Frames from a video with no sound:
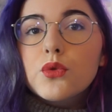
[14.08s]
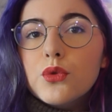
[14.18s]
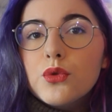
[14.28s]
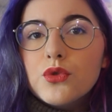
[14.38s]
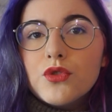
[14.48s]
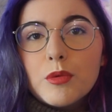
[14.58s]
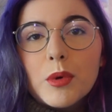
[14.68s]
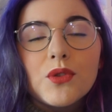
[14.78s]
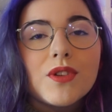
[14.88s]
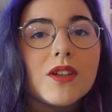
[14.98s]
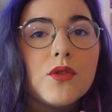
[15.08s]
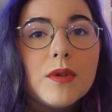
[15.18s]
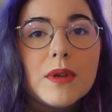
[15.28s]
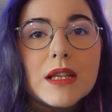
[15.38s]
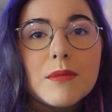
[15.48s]
Du coup, je vais vous présenter deux
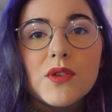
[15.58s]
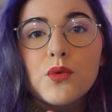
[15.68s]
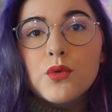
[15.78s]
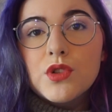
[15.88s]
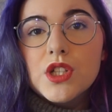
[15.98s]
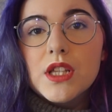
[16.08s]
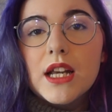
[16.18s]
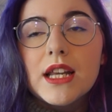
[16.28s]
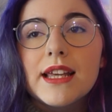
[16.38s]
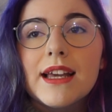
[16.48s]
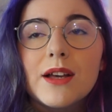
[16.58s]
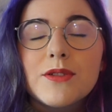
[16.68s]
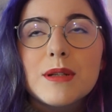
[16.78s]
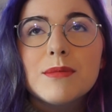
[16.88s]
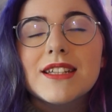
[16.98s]
films d'animation originales et un
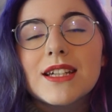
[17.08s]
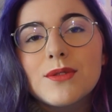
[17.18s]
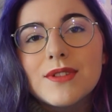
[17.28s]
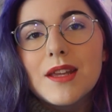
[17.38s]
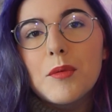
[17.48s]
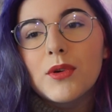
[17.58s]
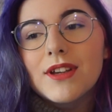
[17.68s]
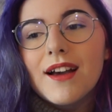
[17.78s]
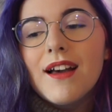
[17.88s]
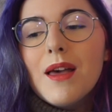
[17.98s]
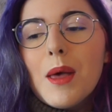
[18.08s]
film dérivé d'un manga.